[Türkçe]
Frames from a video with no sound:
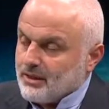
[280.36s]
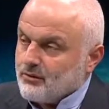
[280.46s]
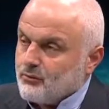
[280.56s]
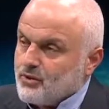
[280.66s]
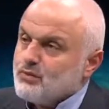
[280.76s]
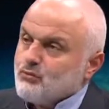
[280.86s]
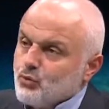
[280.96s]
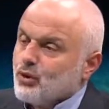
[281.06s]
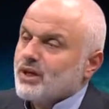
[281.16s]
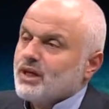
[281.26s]
bizim
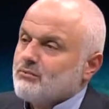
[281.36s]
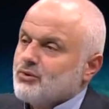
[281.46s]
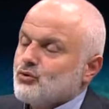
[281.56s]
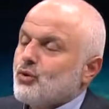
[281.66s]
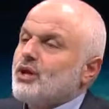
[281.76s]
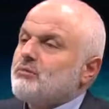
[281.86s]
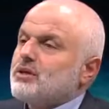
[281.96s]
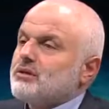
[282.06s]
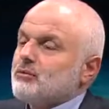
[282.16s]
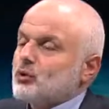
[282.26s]
büyüklerimiz şöyle
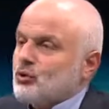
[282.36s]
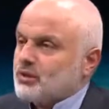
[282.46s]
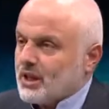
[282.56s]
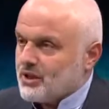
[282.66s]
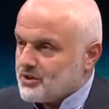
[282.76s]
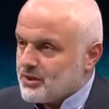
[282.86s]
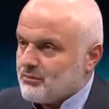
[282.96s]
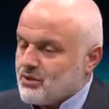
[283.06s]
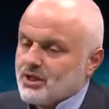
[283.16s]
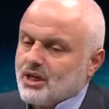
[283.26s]
bir metot
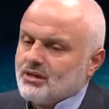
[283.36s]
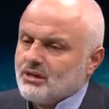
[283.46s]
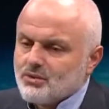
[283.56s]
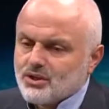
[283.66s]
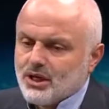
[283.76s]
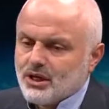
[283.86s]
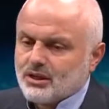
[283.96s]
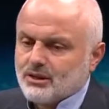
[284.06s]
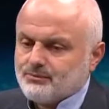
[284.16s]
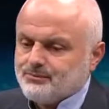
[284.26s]
geliştirmişler. Demişler
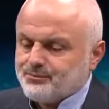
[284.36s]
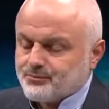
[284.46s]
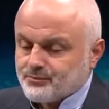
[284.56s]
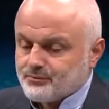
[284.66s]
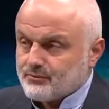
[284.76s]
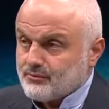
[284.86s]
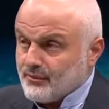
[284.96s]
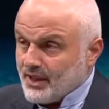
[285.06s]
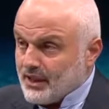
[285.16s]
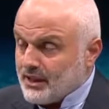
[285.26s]
ki
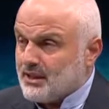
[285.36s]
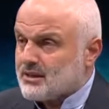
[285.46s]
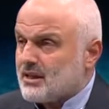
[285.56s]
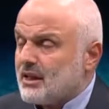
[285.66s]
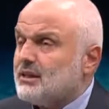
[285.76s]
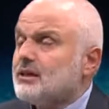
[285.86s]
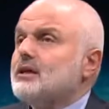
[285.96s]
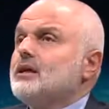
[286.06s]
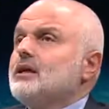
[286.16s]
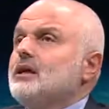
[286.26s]
insan
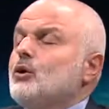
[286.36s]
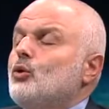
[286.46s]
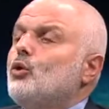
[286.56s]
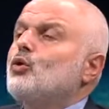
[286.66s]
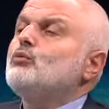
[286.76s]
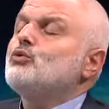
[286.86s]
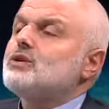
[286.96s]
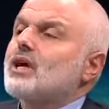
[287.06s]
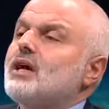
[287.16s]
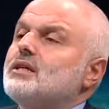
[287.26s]
ölümü
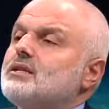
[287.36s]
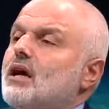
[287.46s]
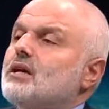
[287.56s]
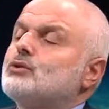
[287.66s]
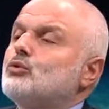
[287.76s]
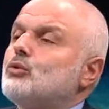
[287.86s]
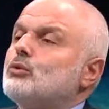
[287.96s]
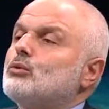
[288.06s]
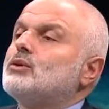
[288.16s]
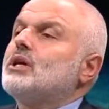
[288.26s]
sadece hasta
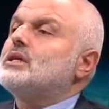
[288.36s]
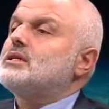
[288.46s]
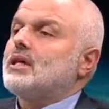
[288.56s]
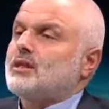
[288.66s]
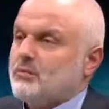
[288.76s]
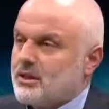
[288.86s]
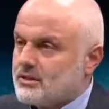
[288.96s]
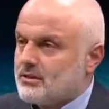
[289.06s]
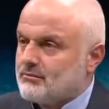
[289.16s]
olduğunda hissetmesin.